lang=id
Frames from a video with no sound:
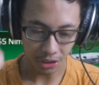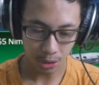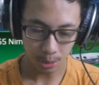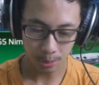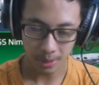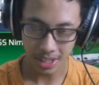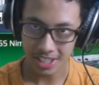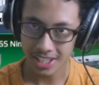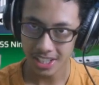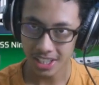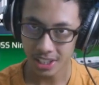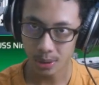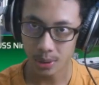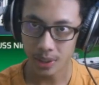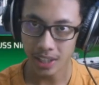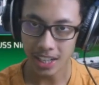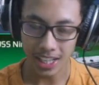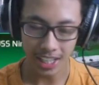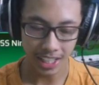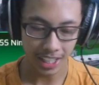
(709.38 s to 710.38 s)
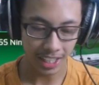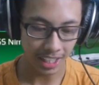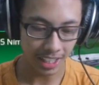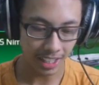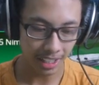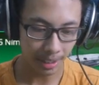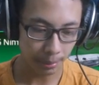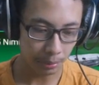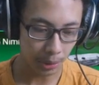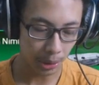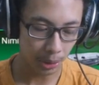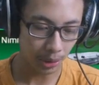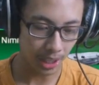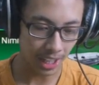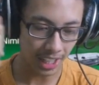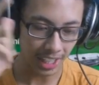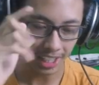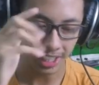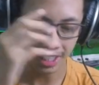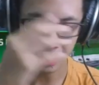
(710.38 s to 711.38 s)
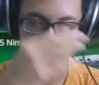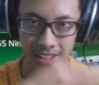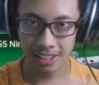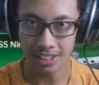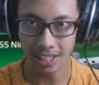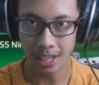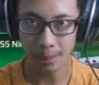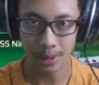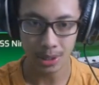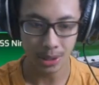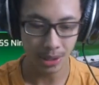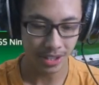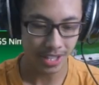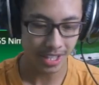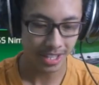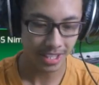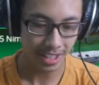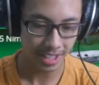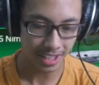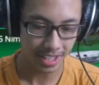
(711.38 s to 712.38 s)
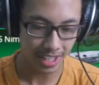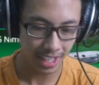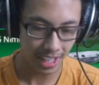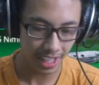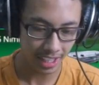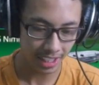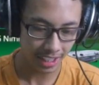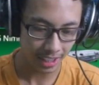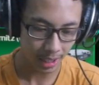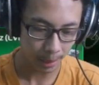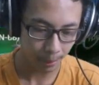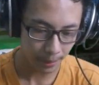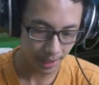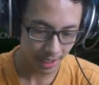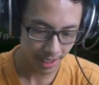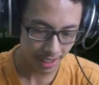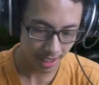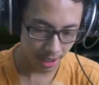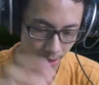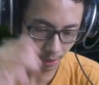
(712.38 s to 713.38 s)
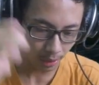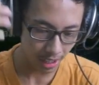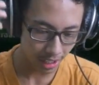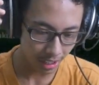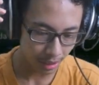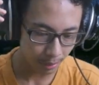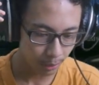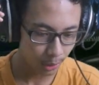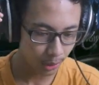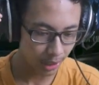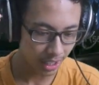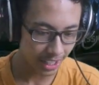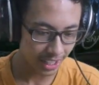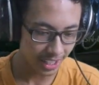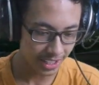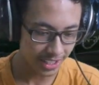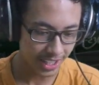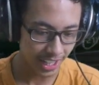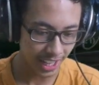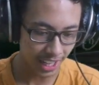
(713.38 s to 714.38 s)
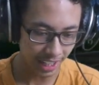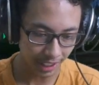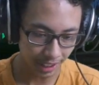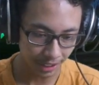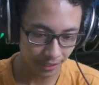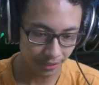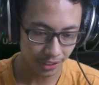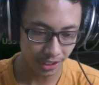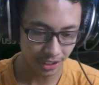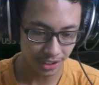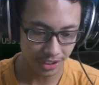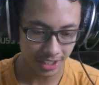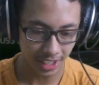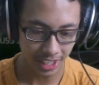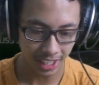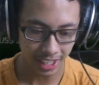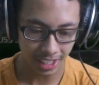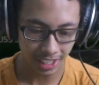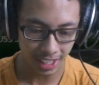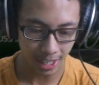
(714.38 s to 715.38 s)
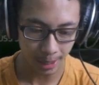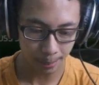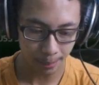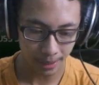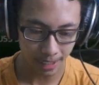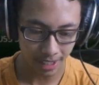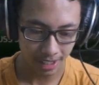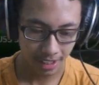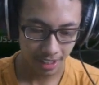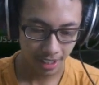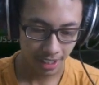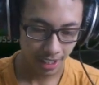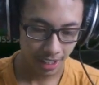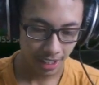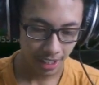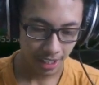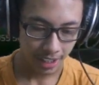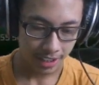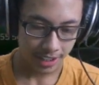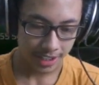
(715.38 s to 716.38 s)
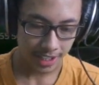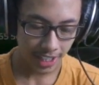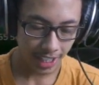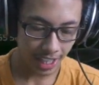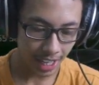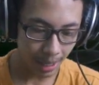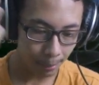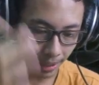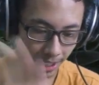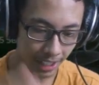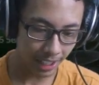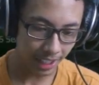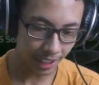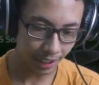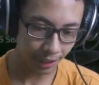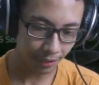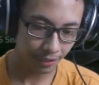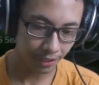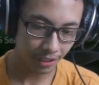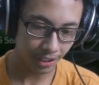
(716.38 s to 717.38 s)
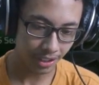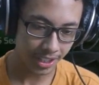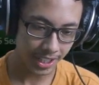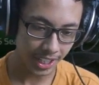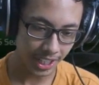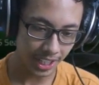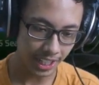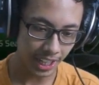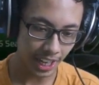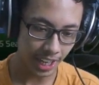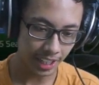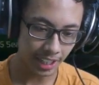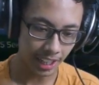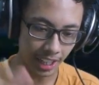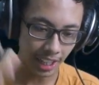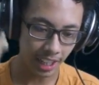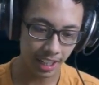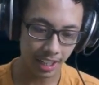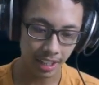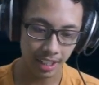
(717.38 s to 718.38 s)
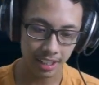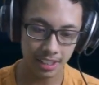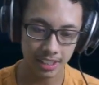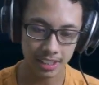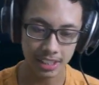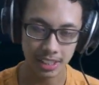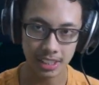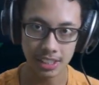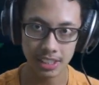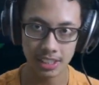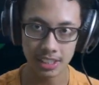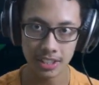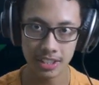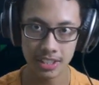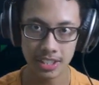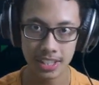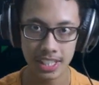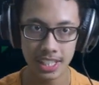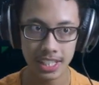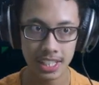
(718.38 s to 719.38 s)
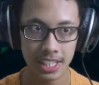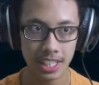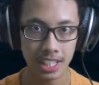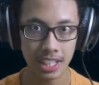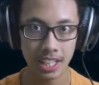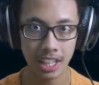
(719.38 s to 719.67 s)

cuma di sini gua nggak akan menggunakan kapal USS ya, Sentinel lagi tapi gua akan gunakan si RF Course karena kenapa si kapal RF Course ini adalah uh, si